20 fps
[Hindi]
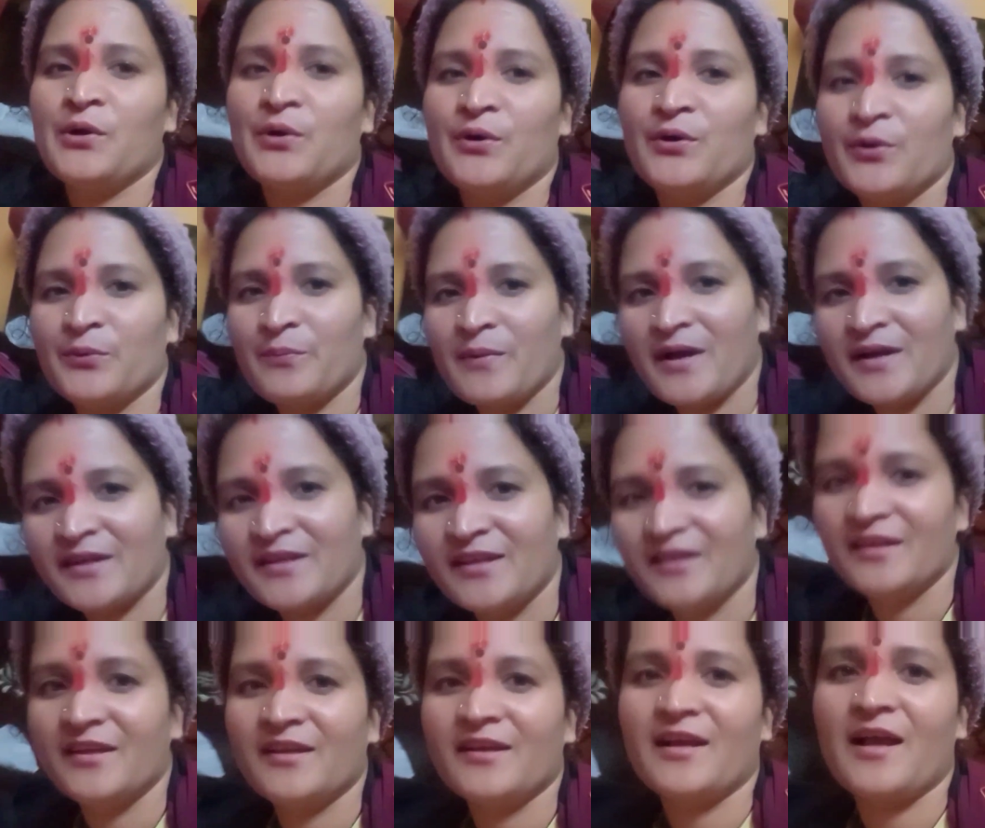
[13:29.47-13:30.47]
और बाकी
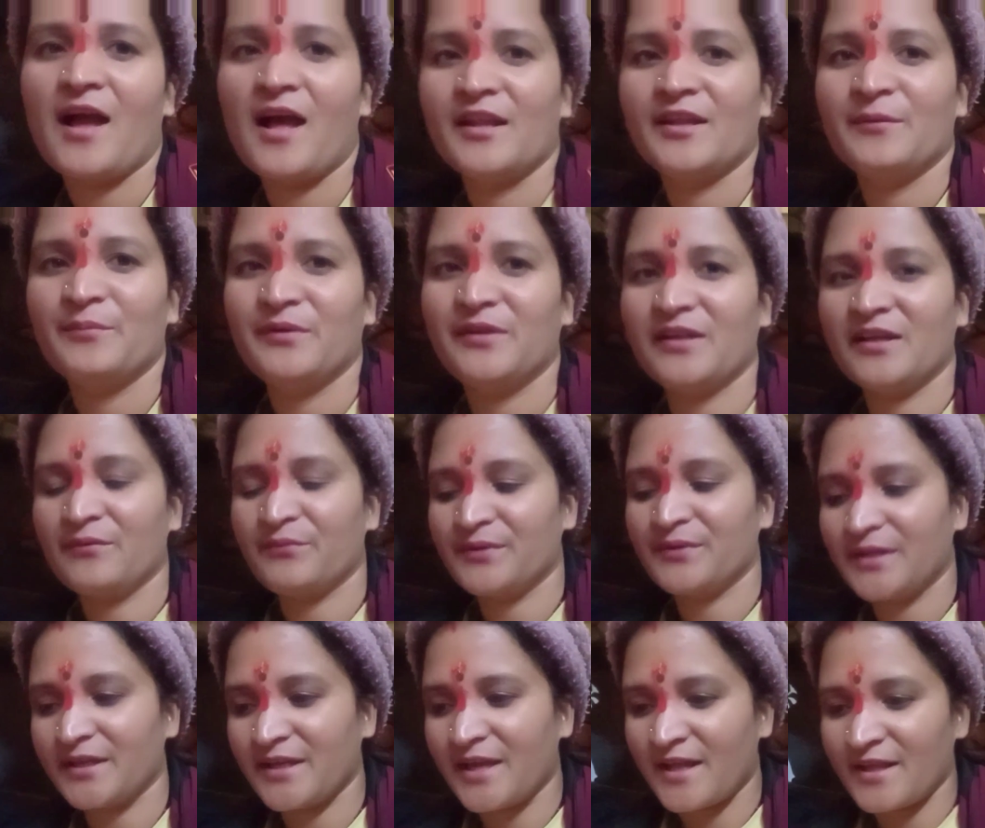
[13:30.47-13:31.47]
खाने पीने की भी
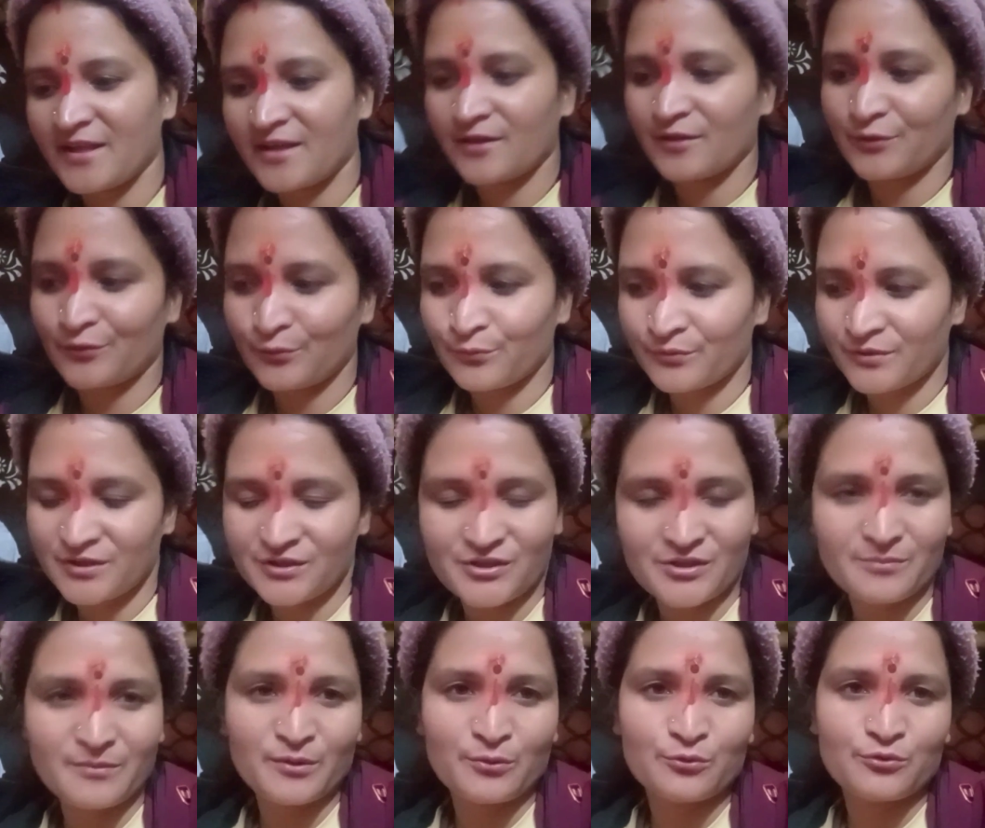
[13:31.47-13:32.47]
तैयारी करती हूँ
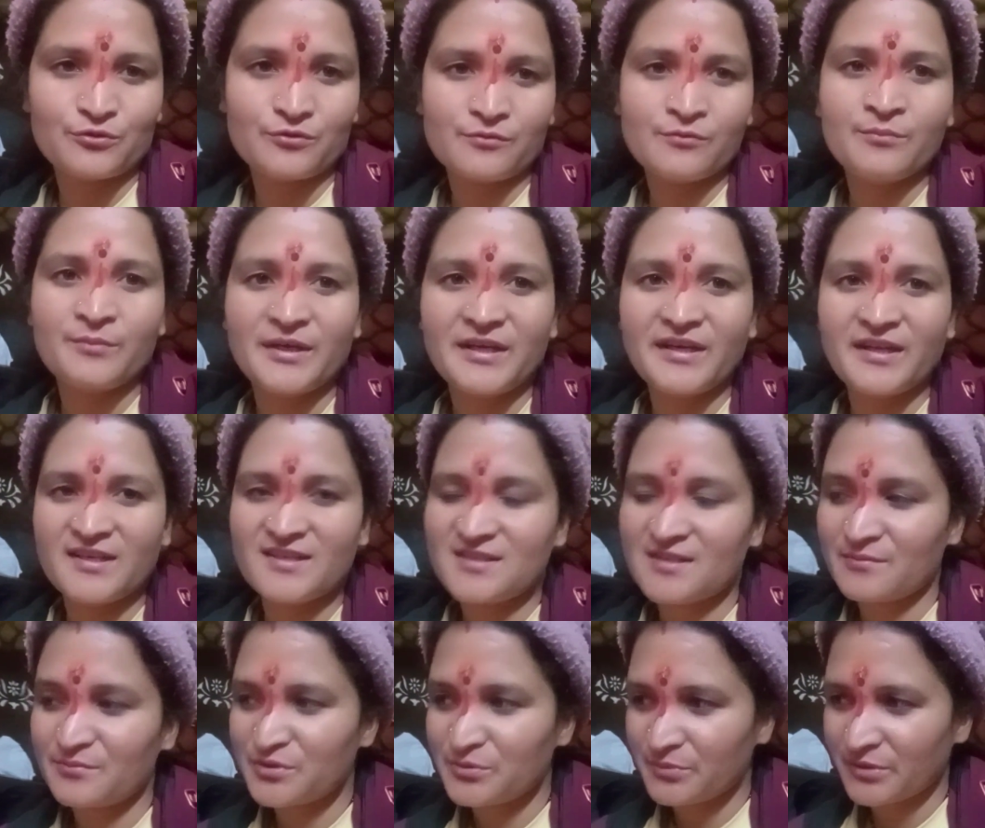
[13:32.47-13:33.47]
किचन में घुसती हूँ भिंडी की
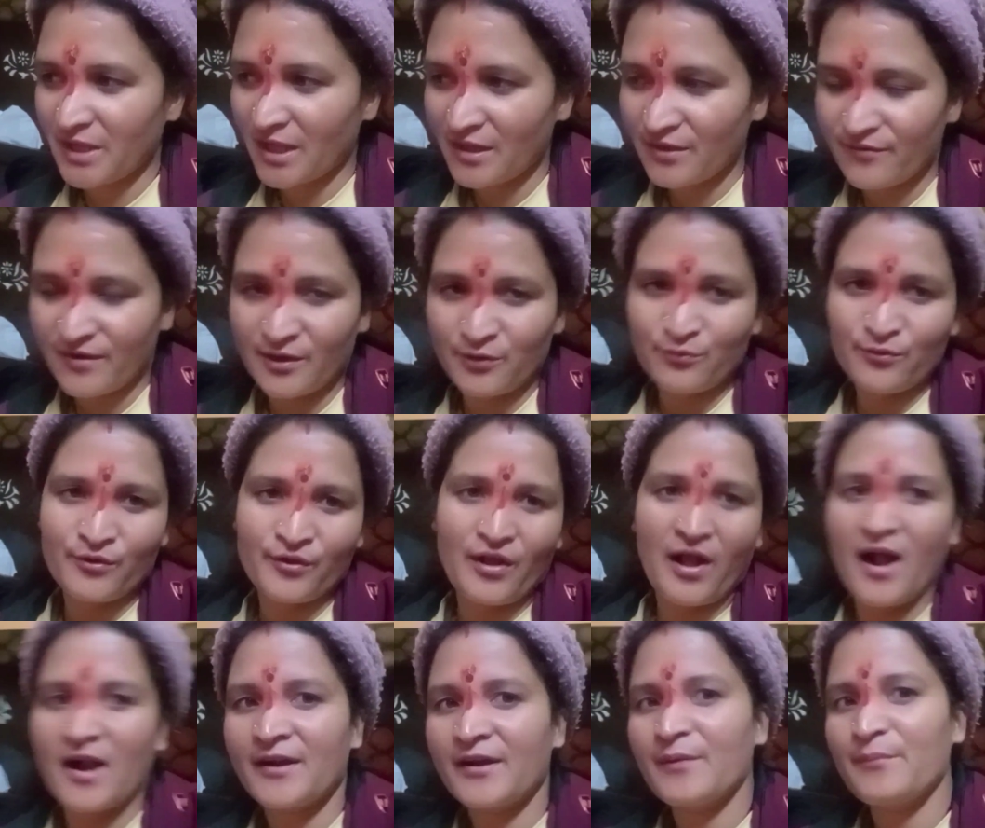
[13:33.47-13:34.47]
सब्ज़ी बनाने वाली हूँ और
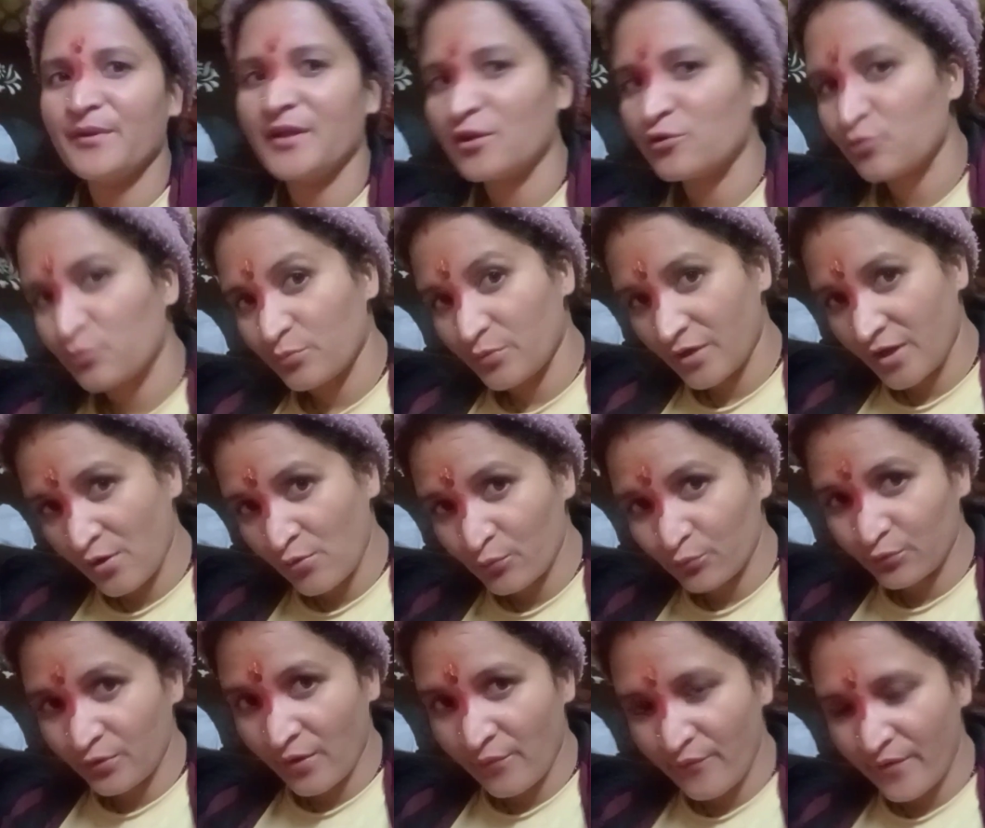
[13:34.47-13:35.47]
आटा मेरा सुबह का
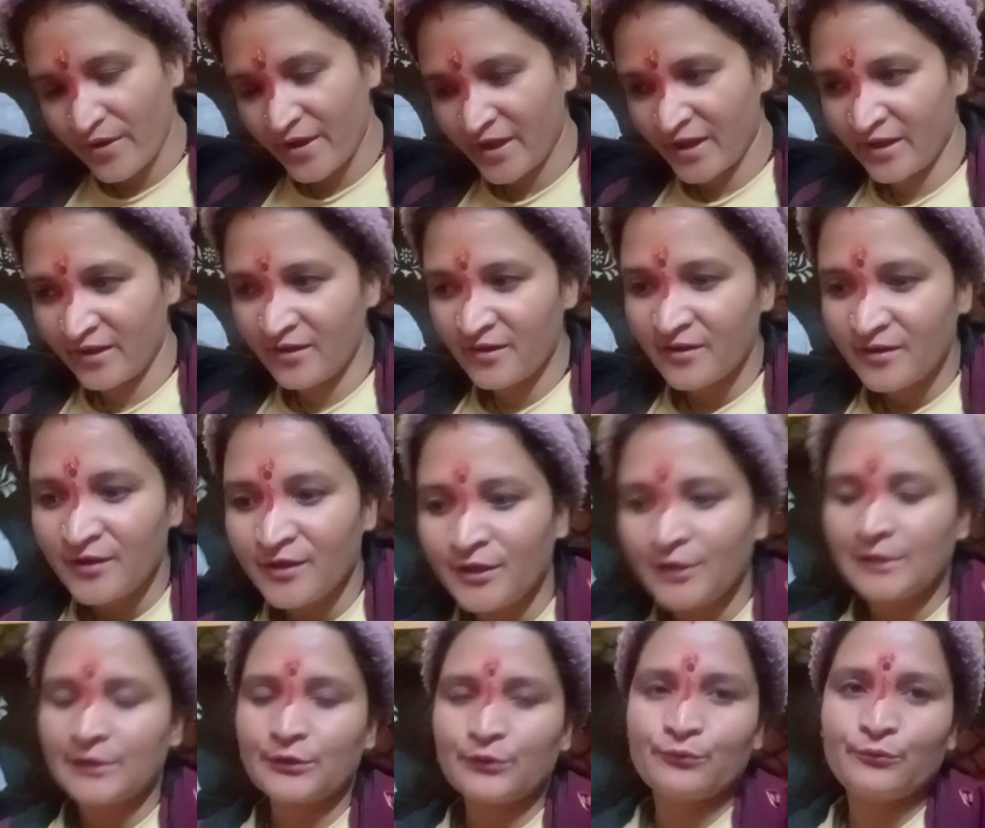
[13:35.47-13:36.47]
गुदा हुआ है ही
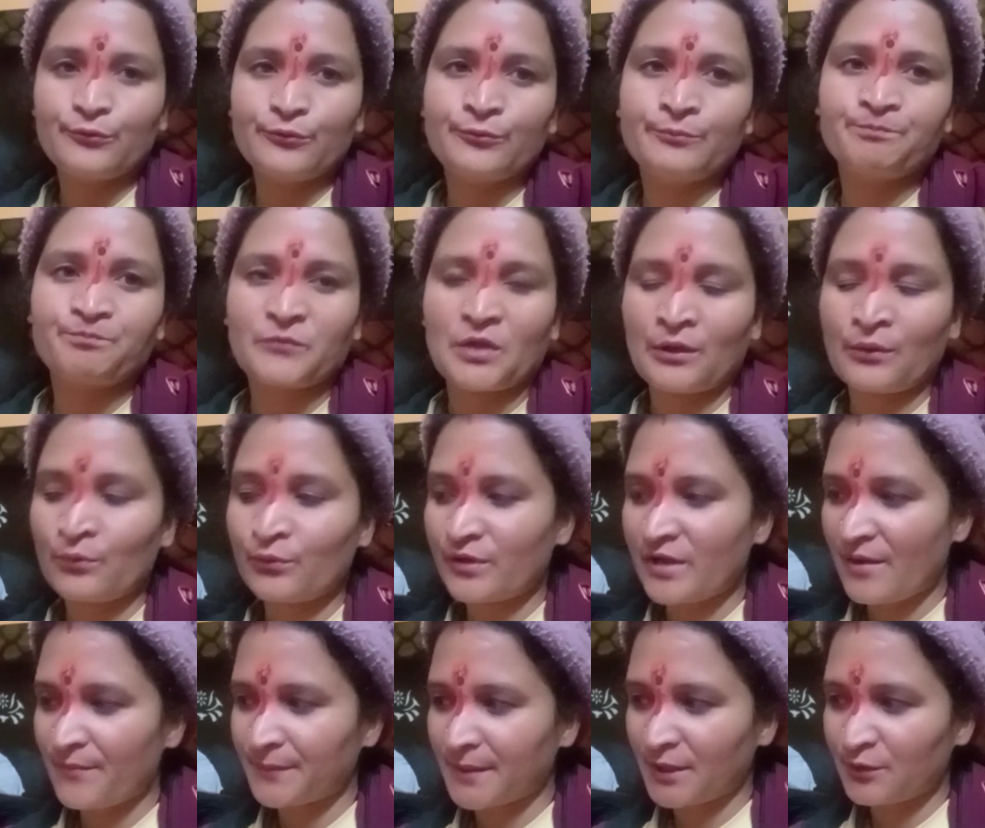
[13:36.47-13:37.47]
तो
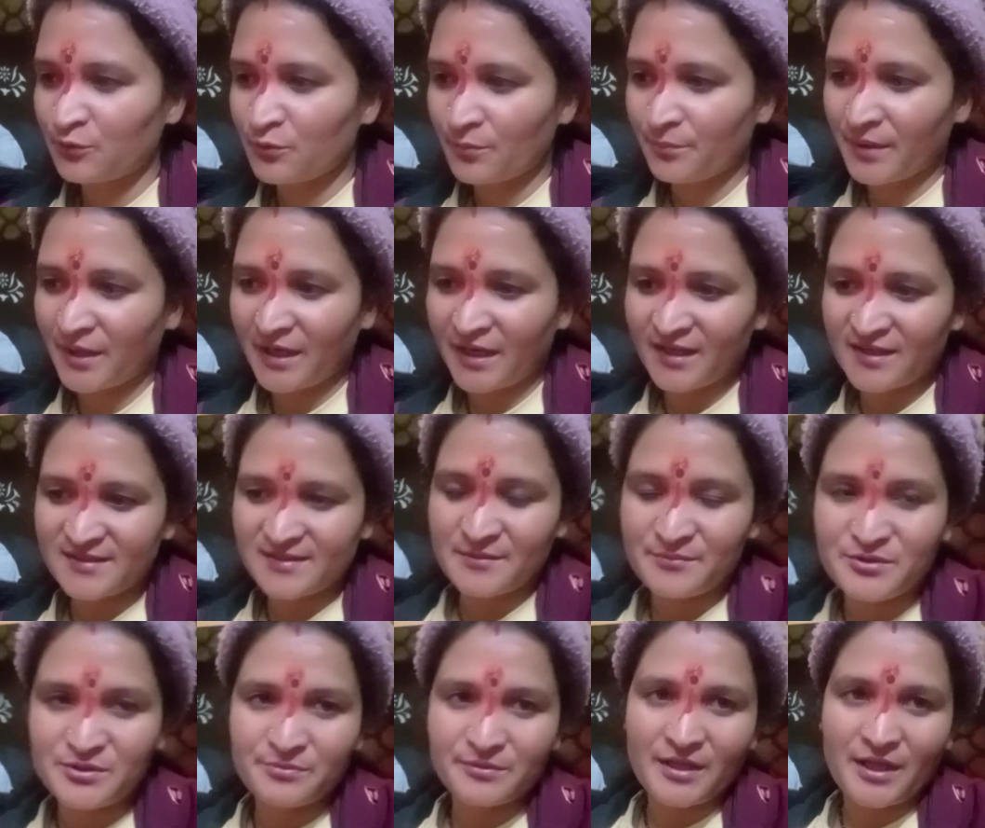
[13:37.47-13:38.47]
रोटियाँ बनाती हूँ और भिंडी की
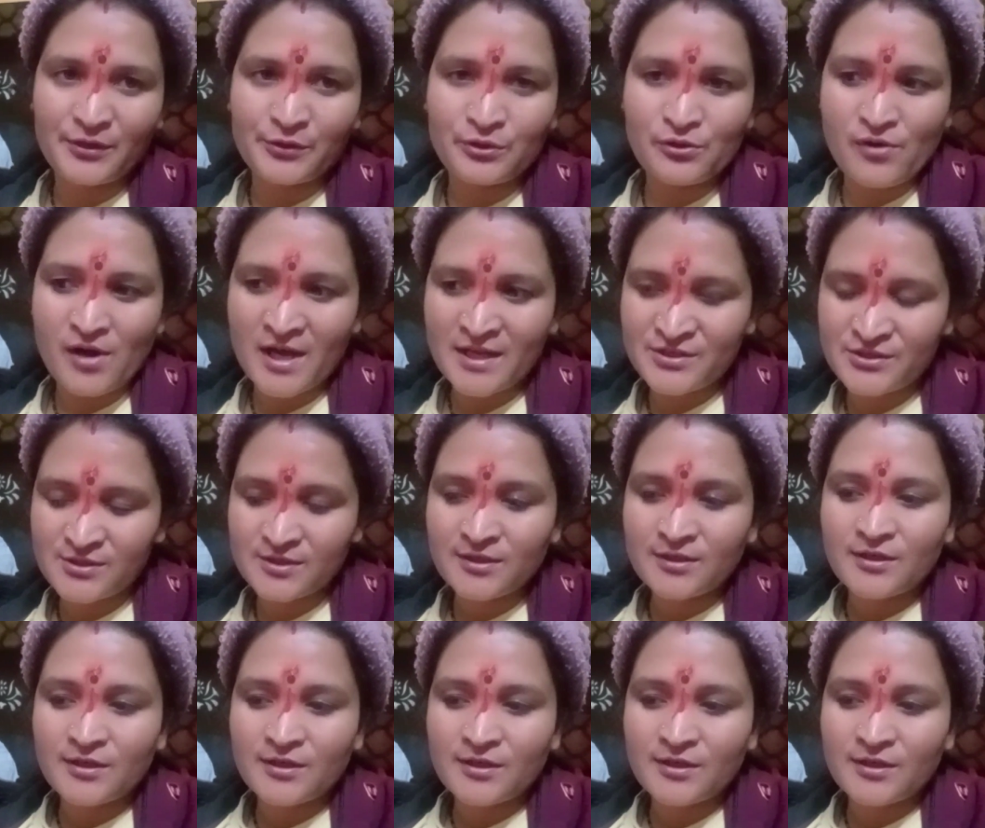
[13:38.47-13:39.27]
सब्ज़ी बनाती हूँ आज